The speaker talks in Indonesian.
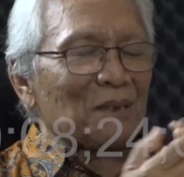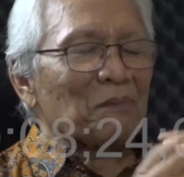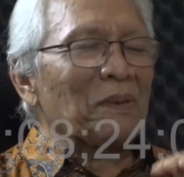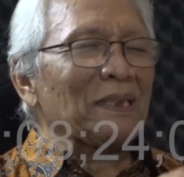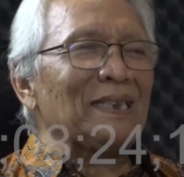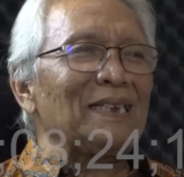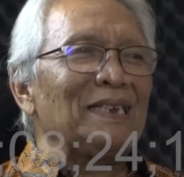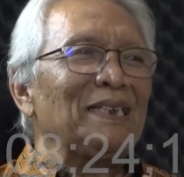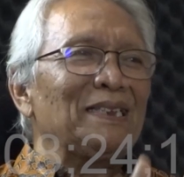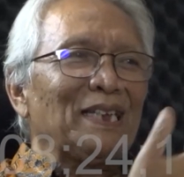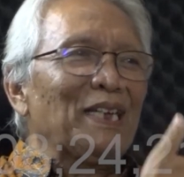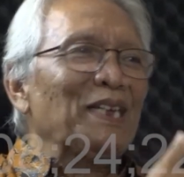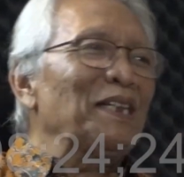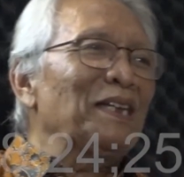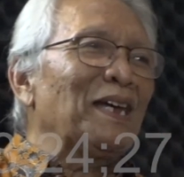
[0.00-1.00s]
kesempatan ini
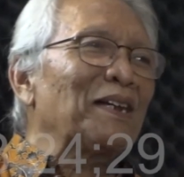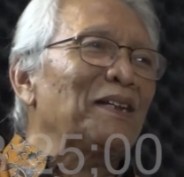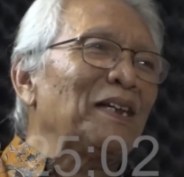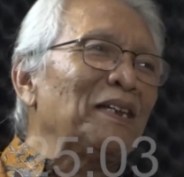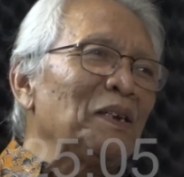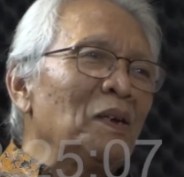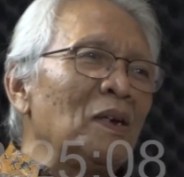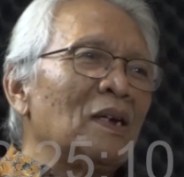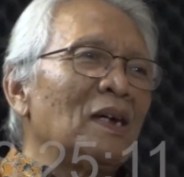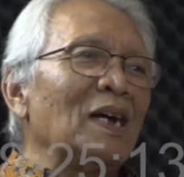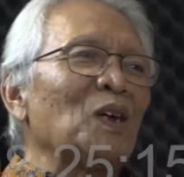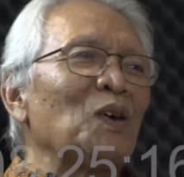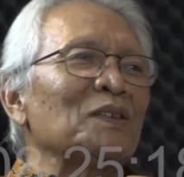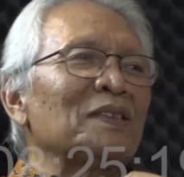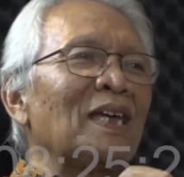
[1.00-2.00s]
kita ingin dengar dari
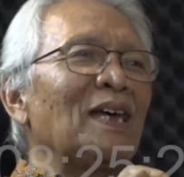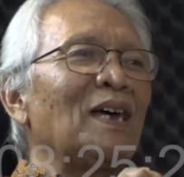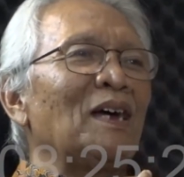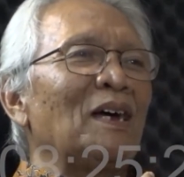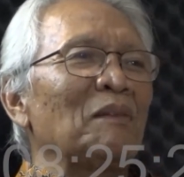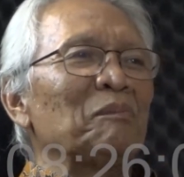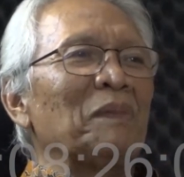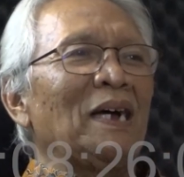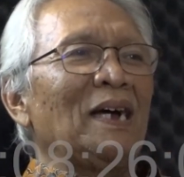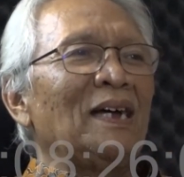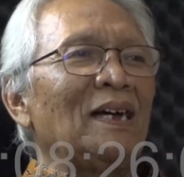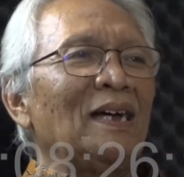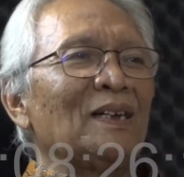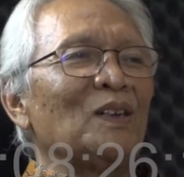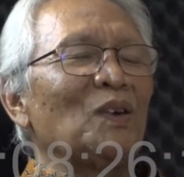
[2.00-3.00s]
anggota uh,
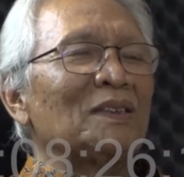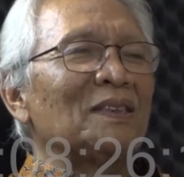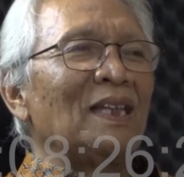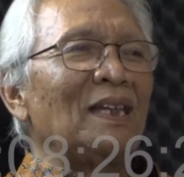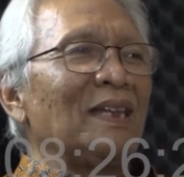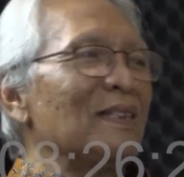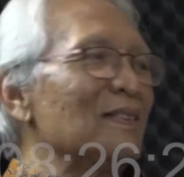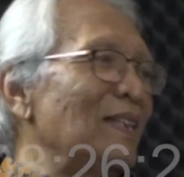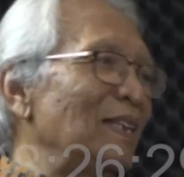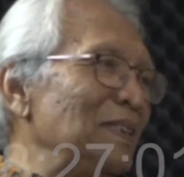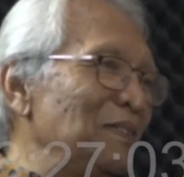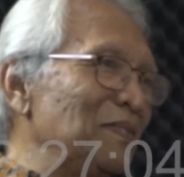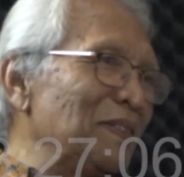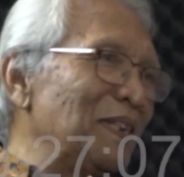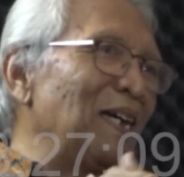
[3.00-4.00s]
Pak anggota
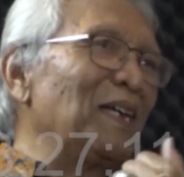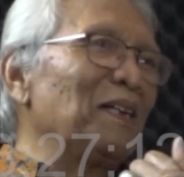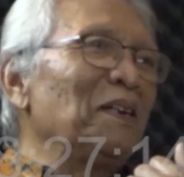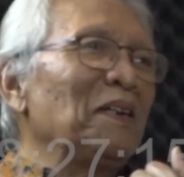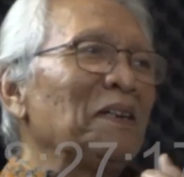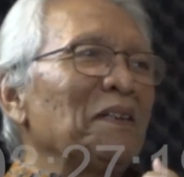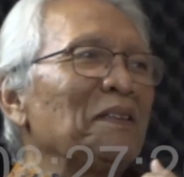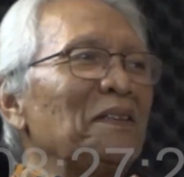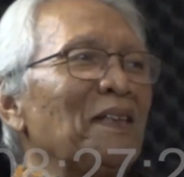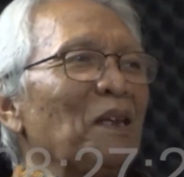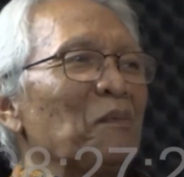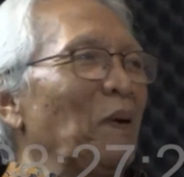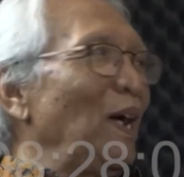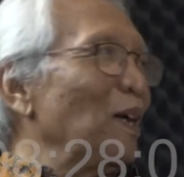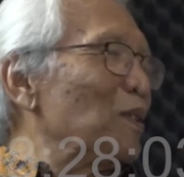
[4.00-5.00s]
legislatif ya, yeah.
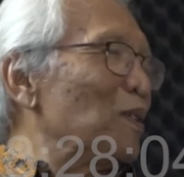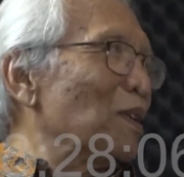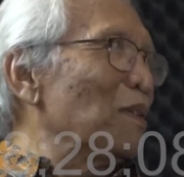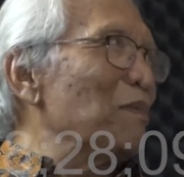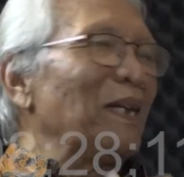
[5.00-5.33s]
dari Pak Agung